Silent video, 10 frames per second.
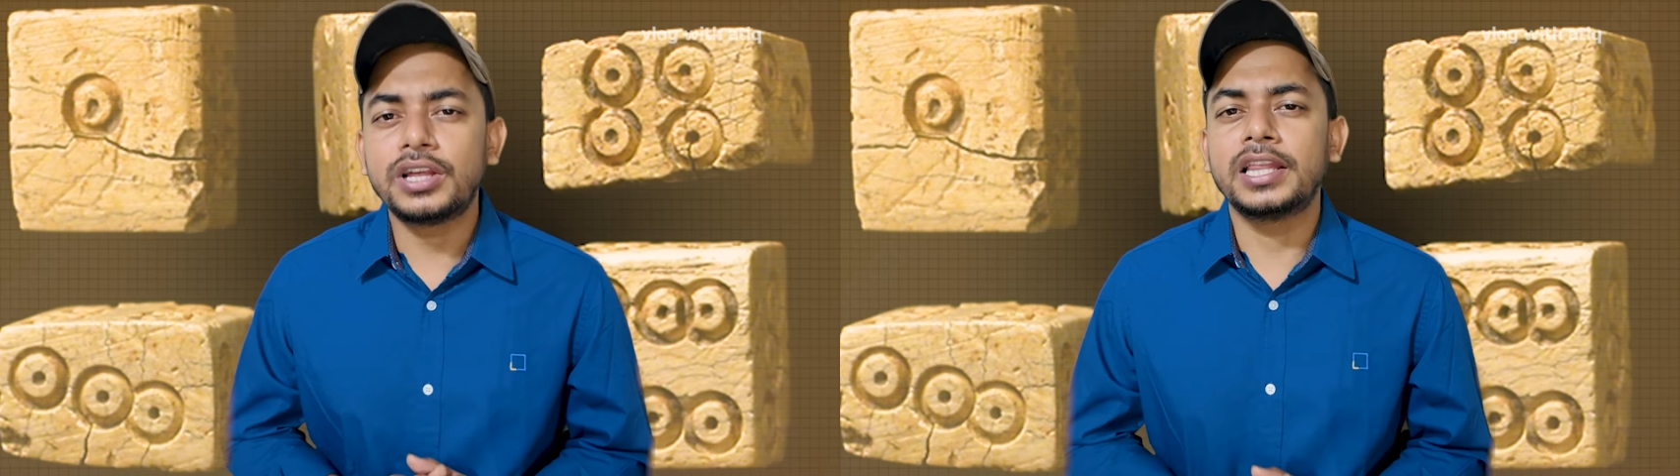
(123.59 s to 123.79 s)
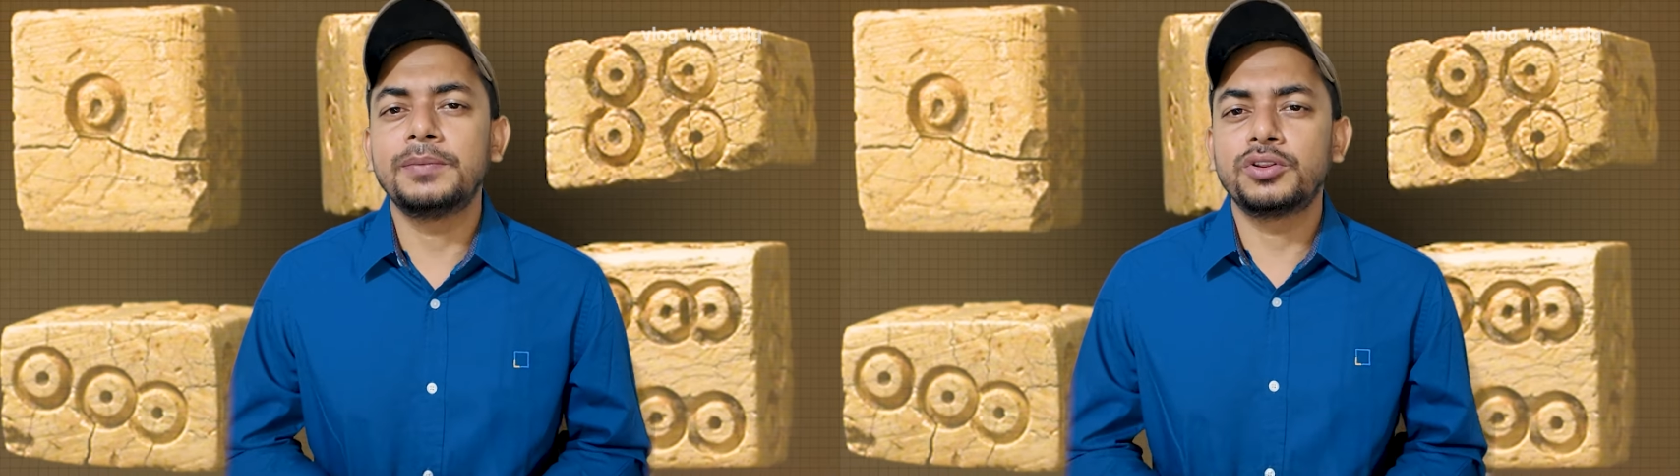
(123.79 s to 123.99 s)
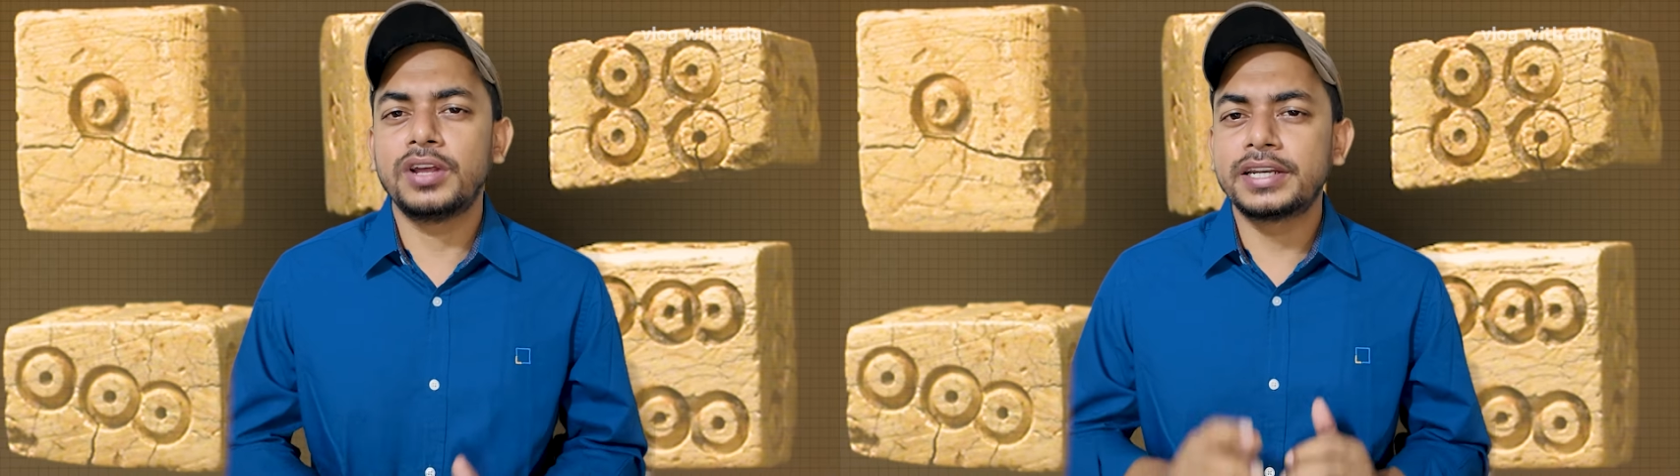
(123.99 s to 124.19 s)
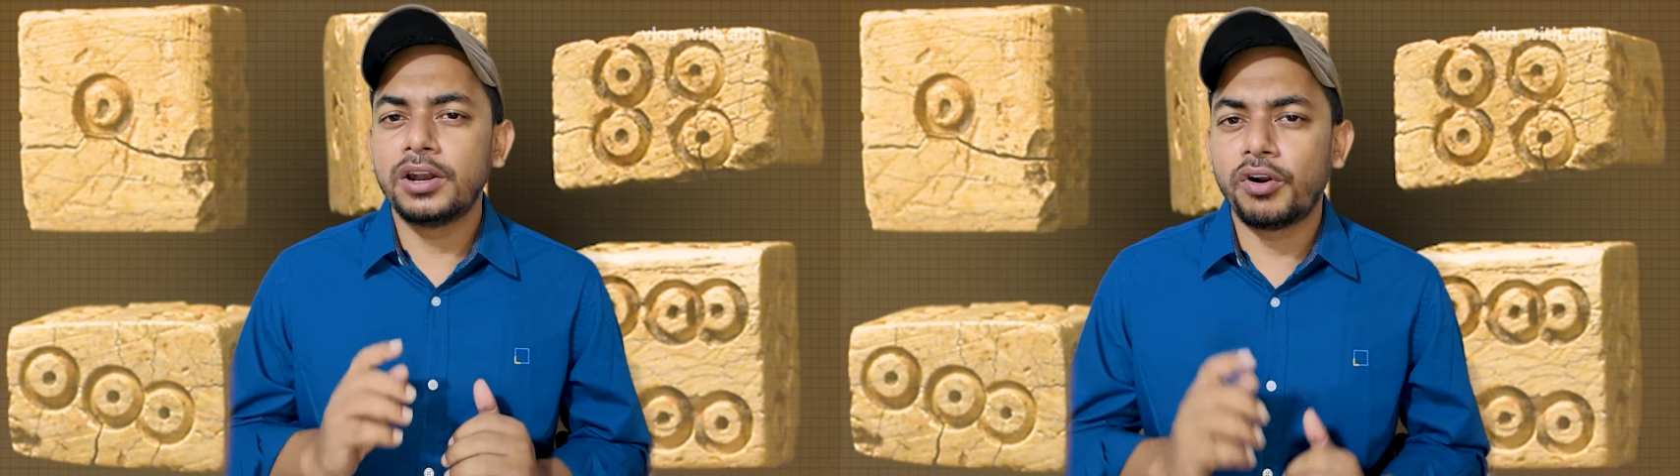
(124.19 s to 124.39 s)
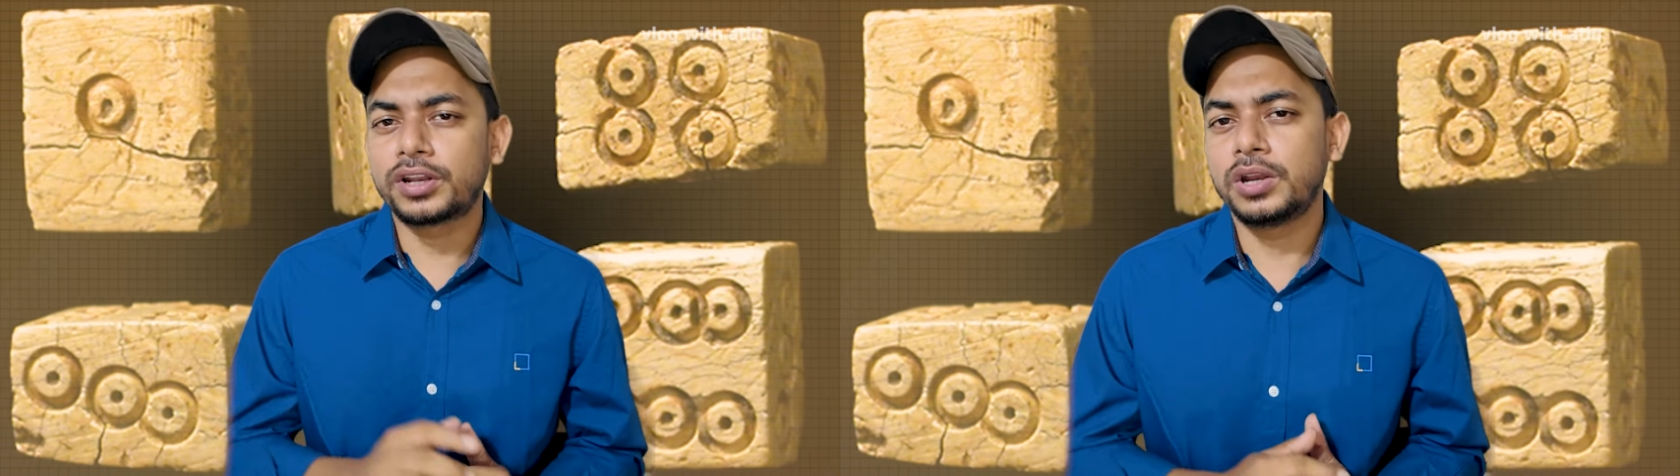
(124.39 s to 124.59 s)
তাদের মধ্যে একটি
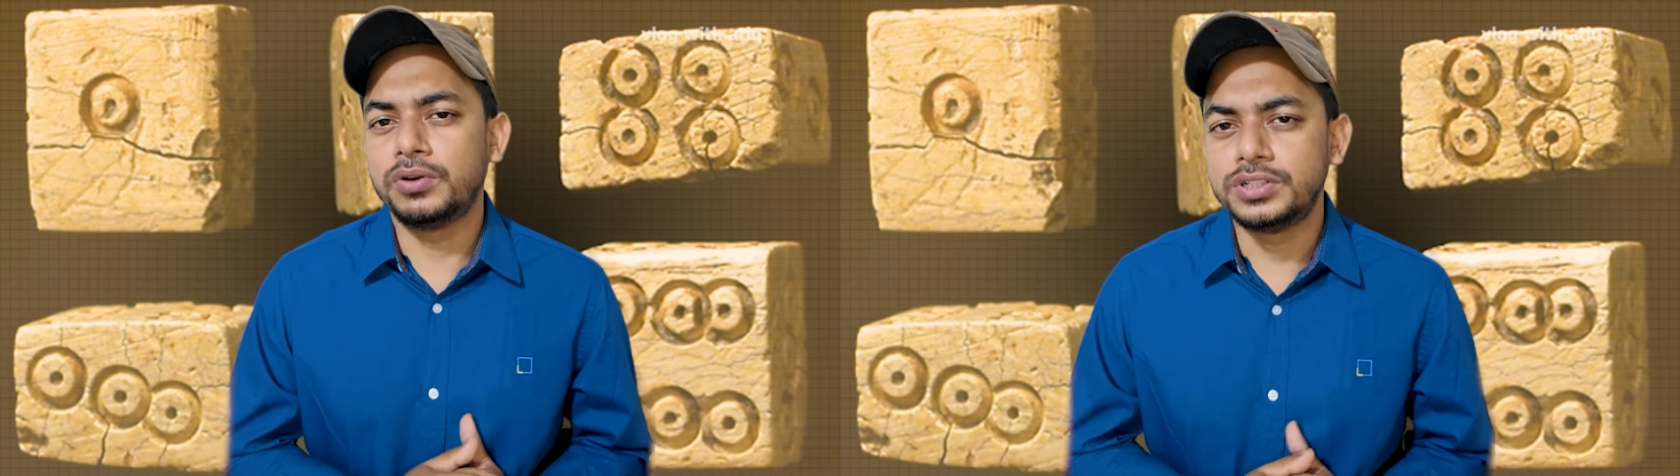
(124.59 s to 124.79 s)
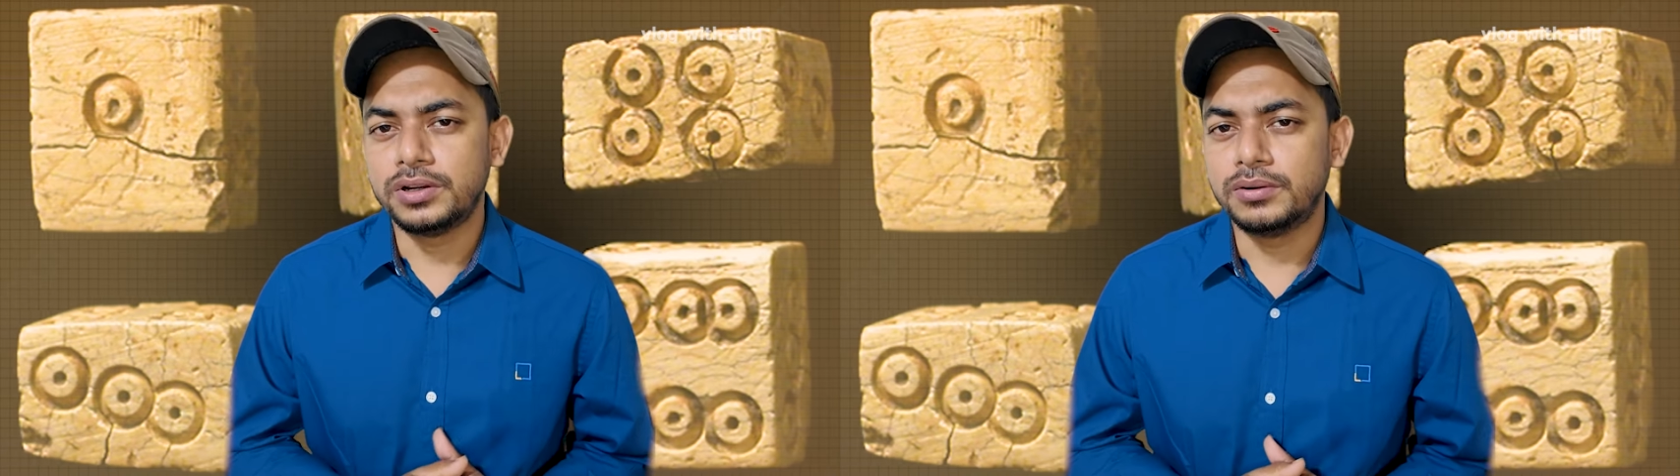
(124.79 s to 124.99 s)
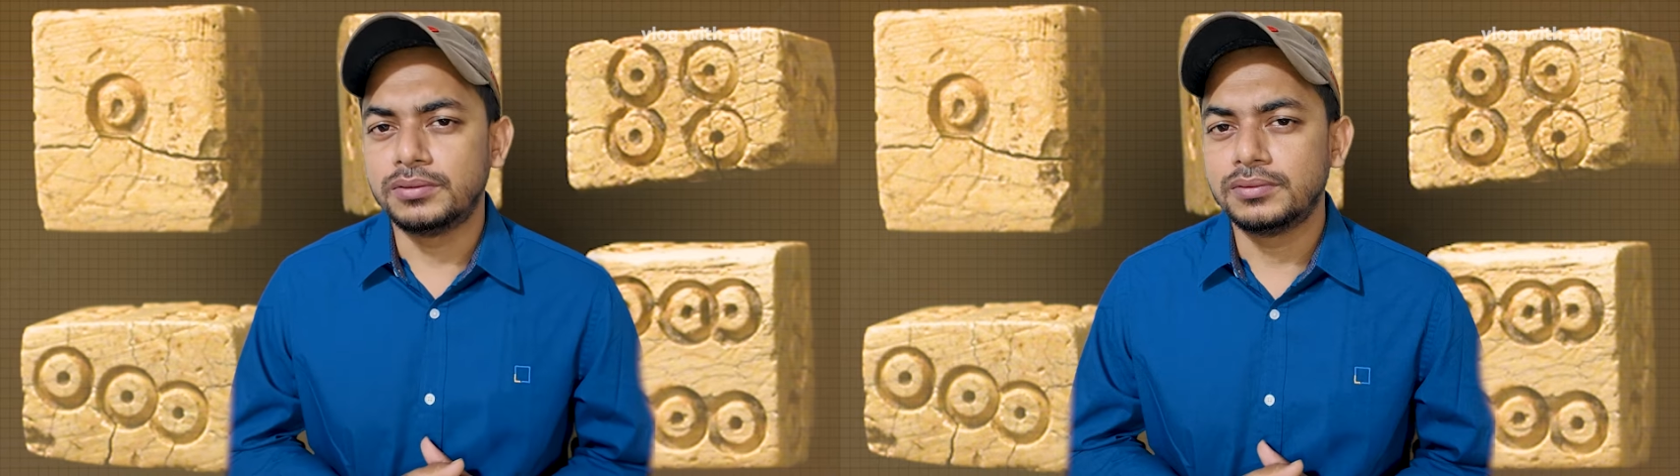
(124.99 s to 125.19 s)
লটারি হয়েছিল